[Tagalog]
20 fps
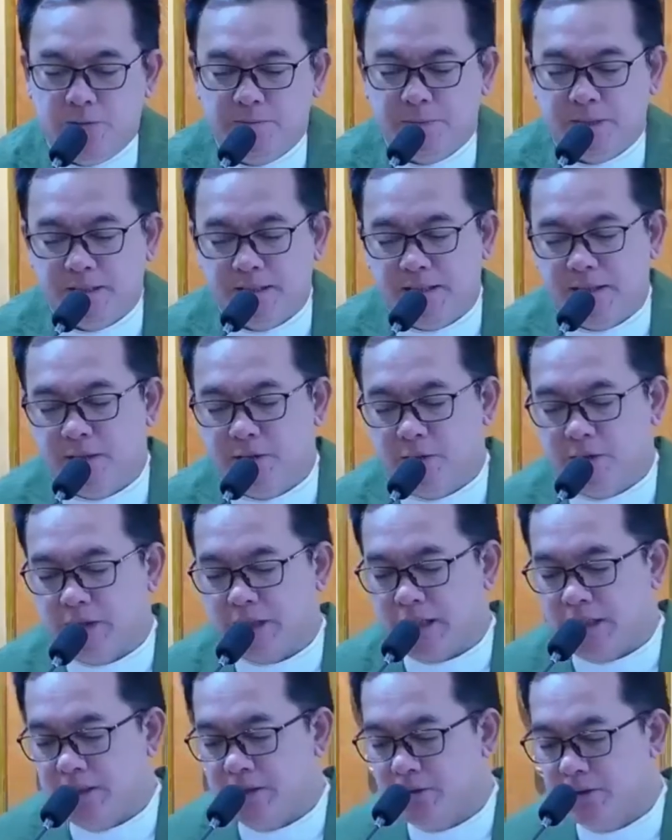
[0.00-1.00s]
Noong
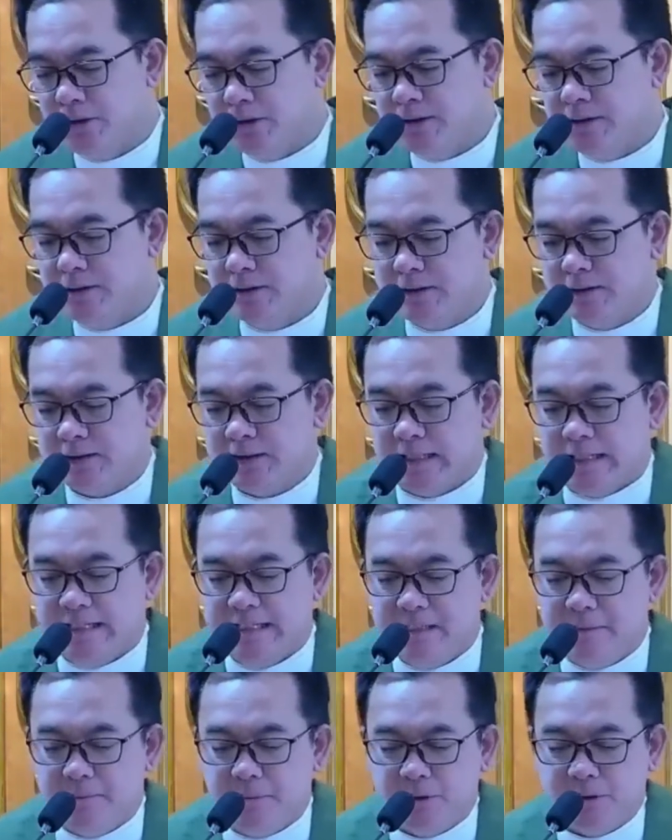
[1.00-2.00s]
panahong iyon,
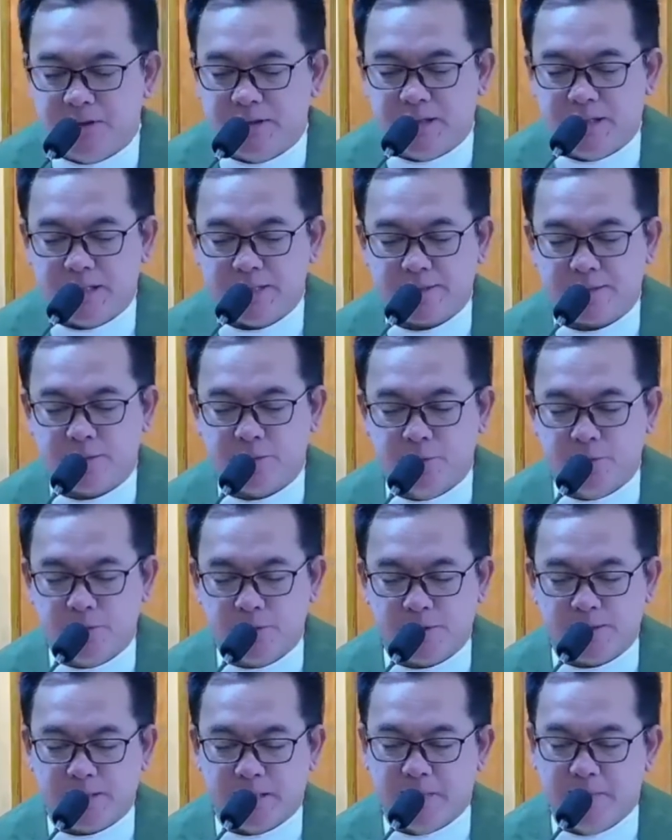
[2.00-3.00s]
nilibot ni
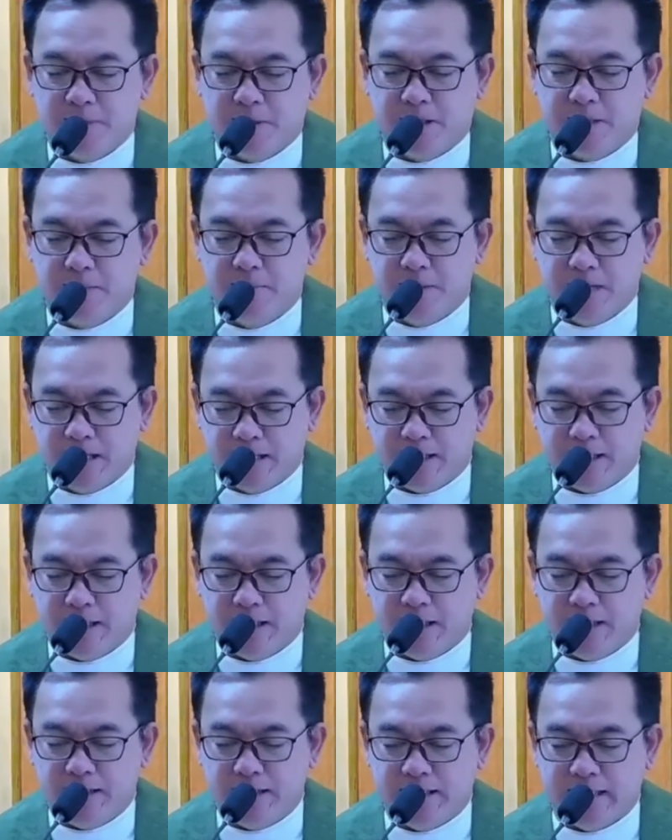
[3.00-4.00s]
Jesus ang mga
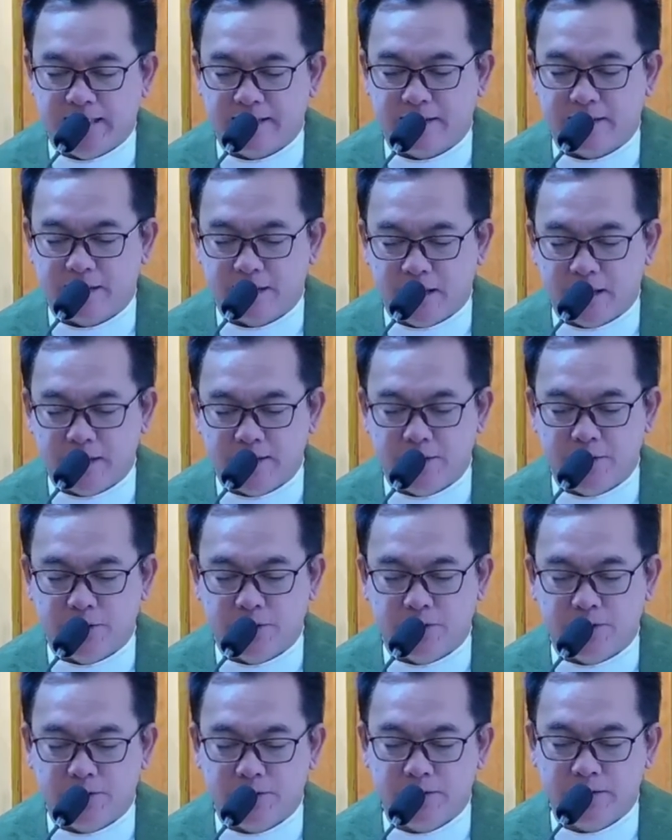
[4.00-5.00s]
bayan at
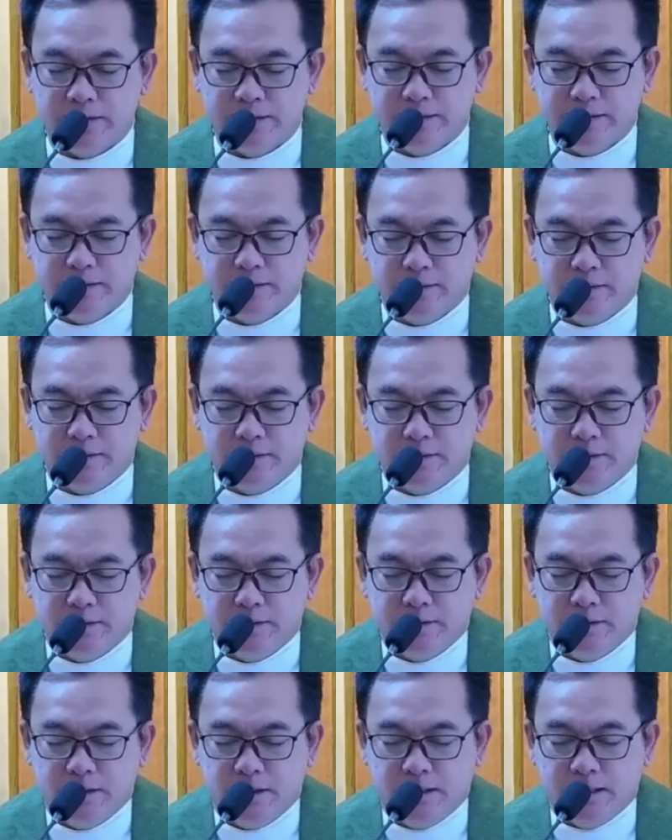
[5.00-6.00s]
nayon.
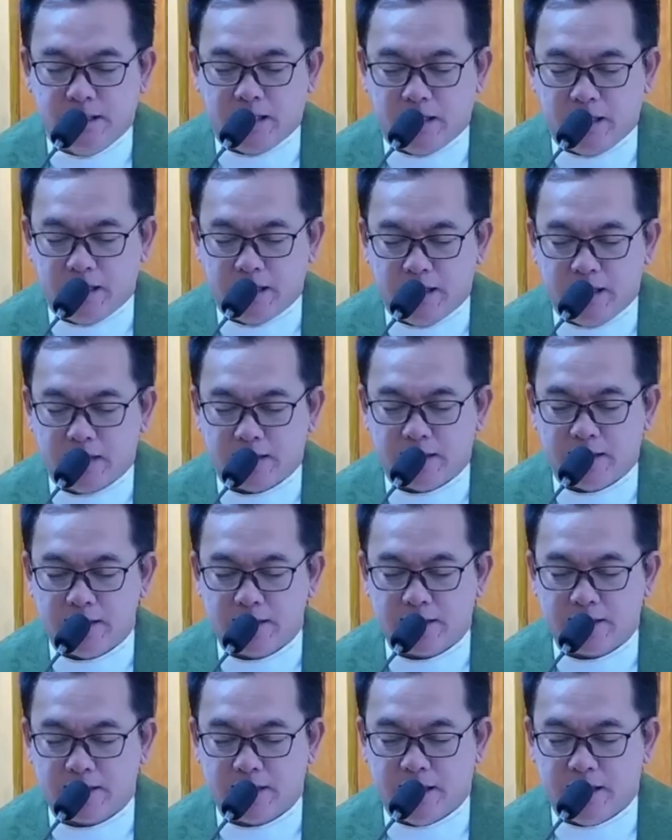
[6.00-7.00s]

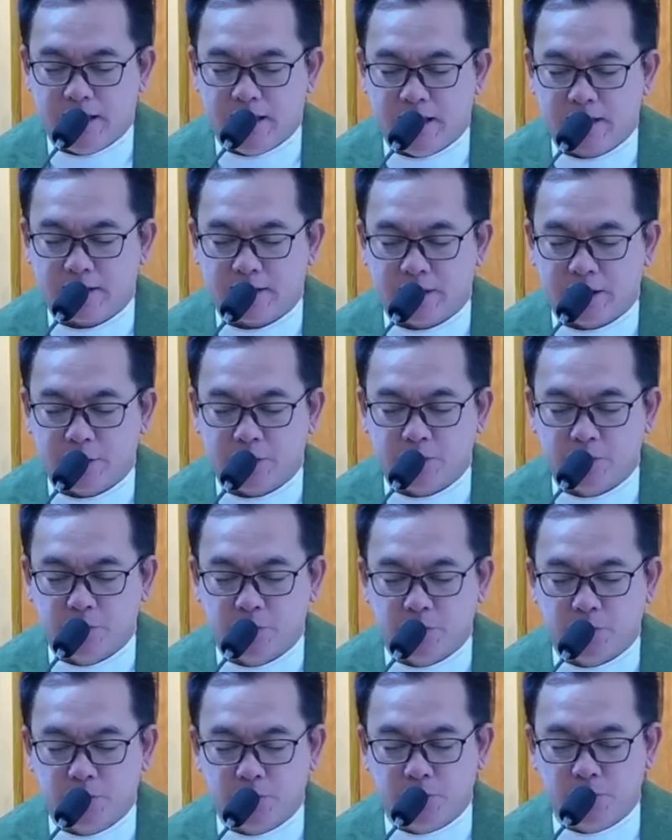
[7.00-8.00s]
Nangangaral siya at
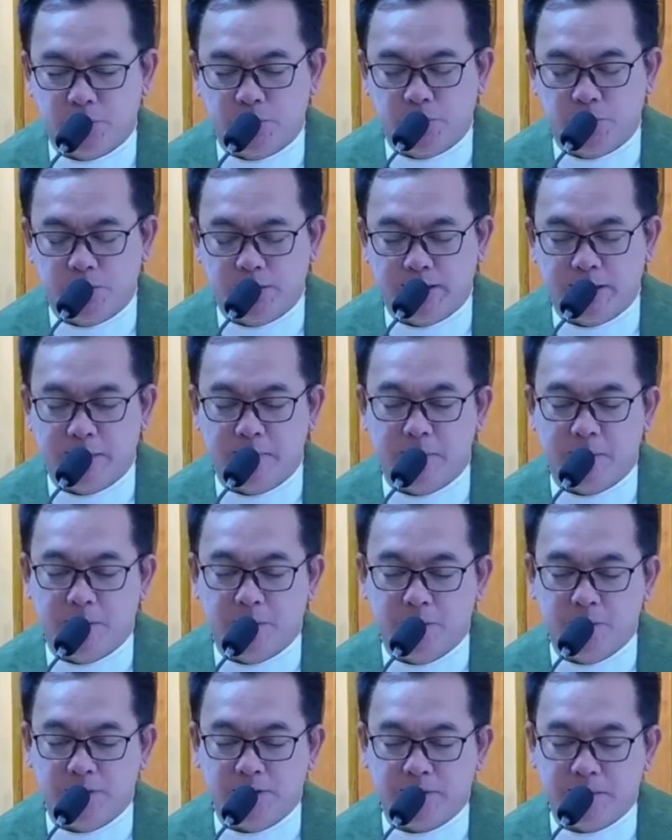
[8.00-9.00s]
nagtuturo ng
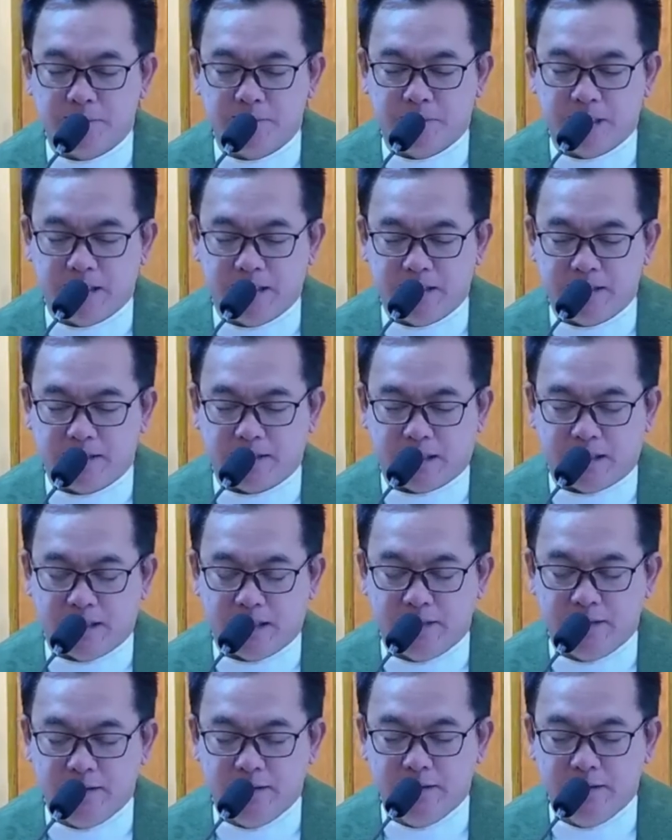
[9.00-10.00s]
mabuting
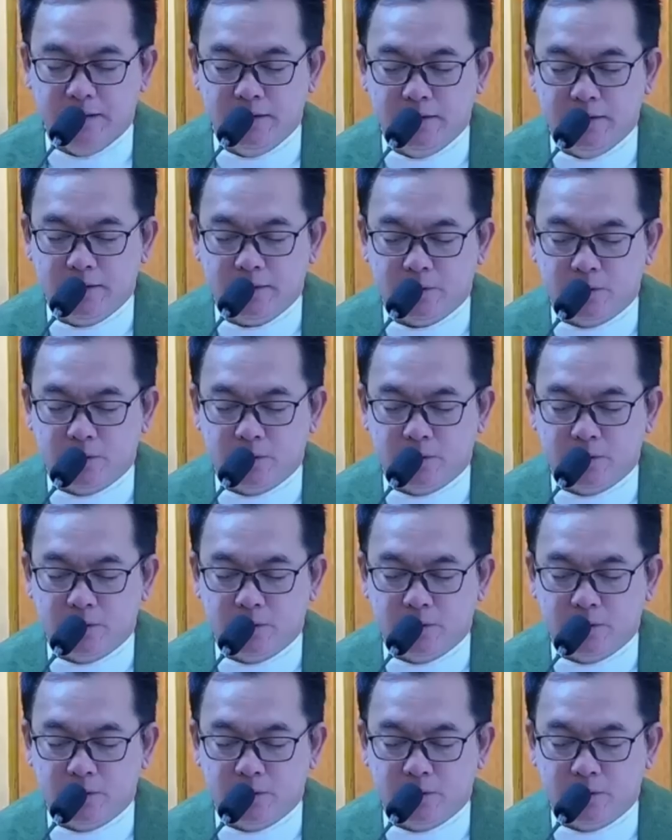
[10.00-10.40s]
balita